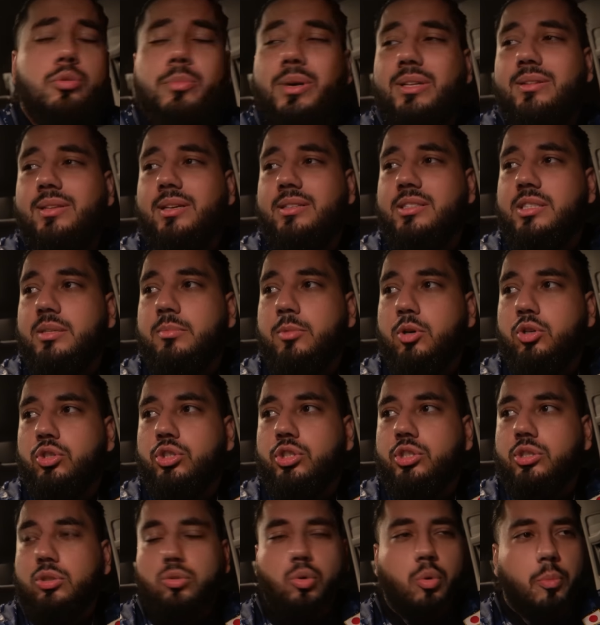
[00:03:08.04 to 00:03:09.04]
du matin
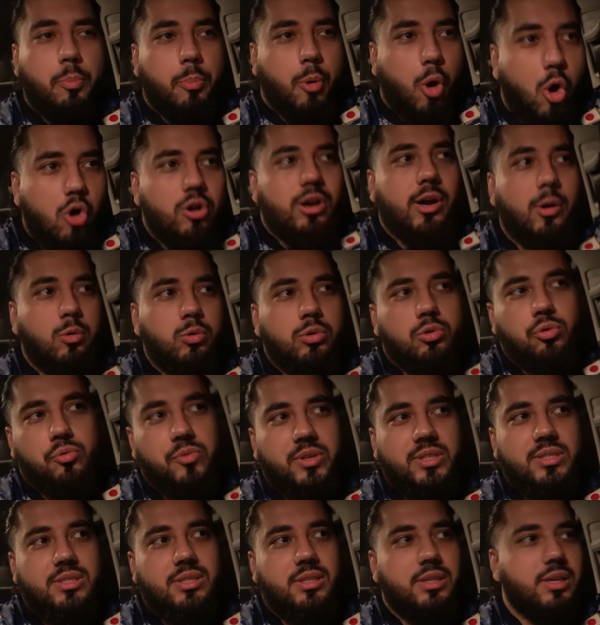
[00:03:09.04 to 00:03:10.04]
dimanche, on prend la route on
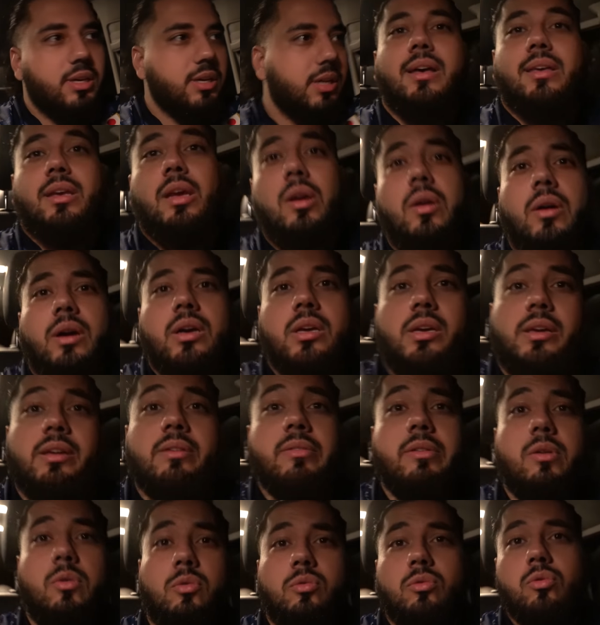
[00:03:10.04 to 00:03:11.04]
va dire. À quelle heure
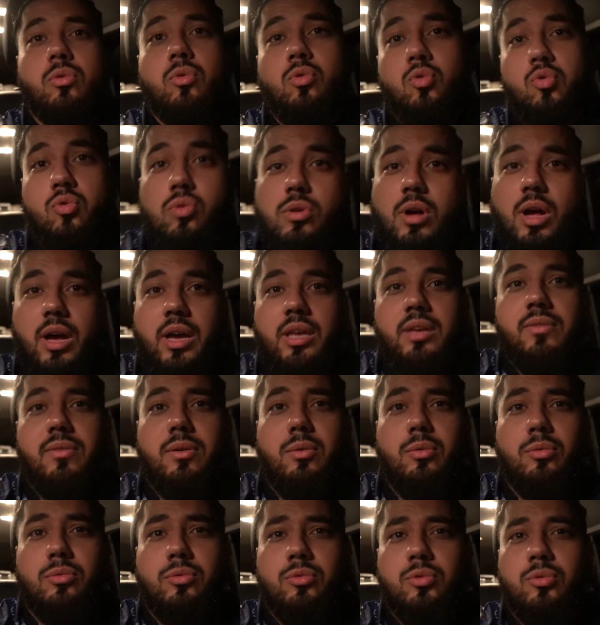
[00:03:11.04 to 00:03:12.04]
arriveront où on
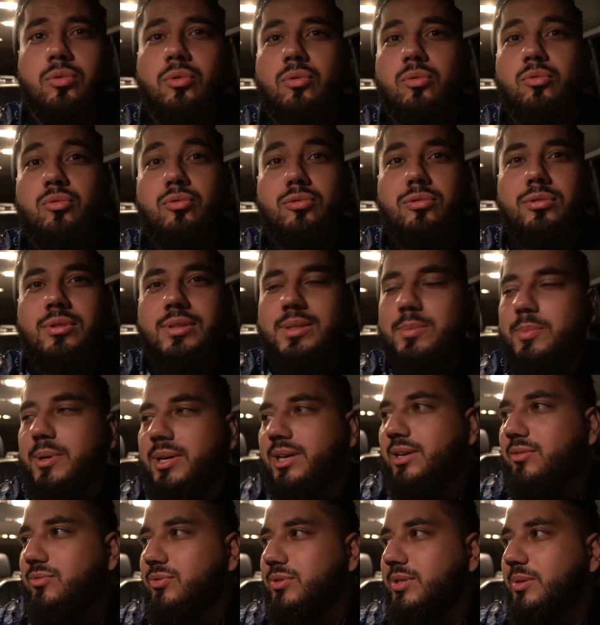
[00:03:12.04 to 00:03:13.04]
où C'est
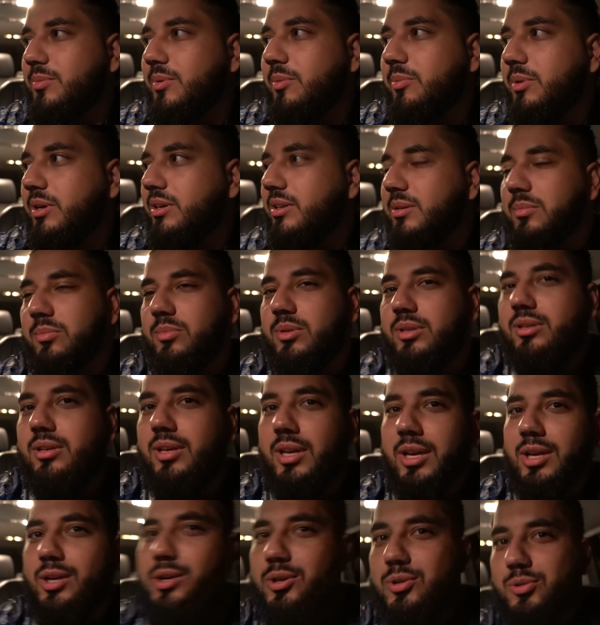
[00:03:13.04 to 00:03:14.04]
pas grave, je sais pas parler mais
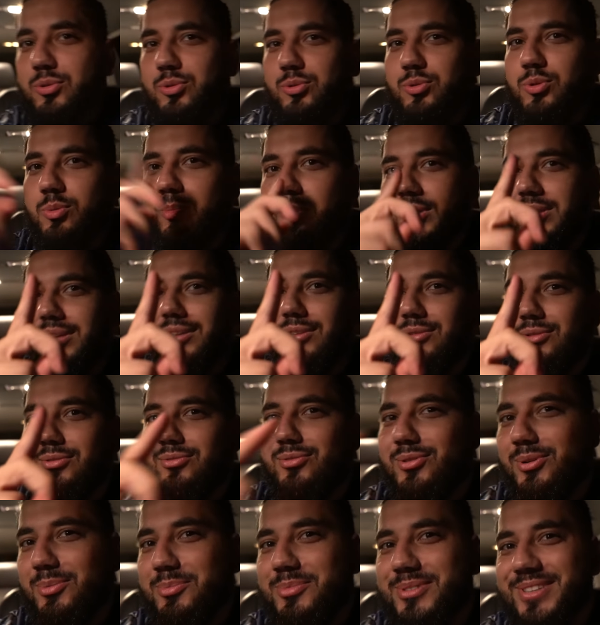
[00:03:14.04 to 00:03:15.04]
je suis pas très en
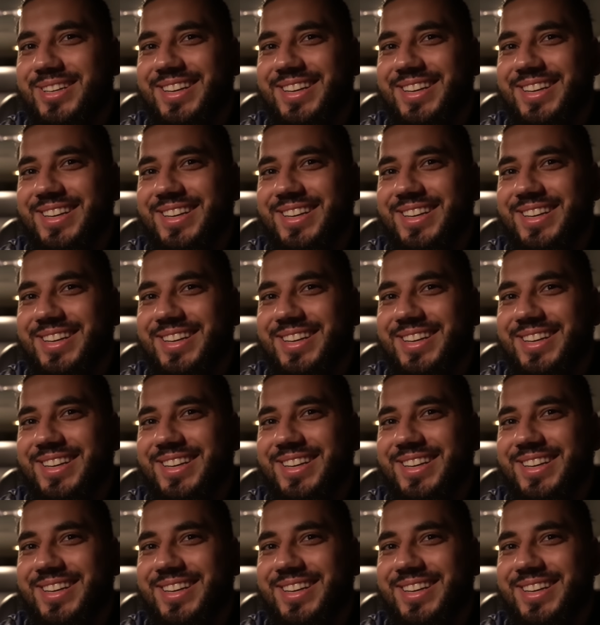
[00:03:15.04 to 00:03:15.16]
forme.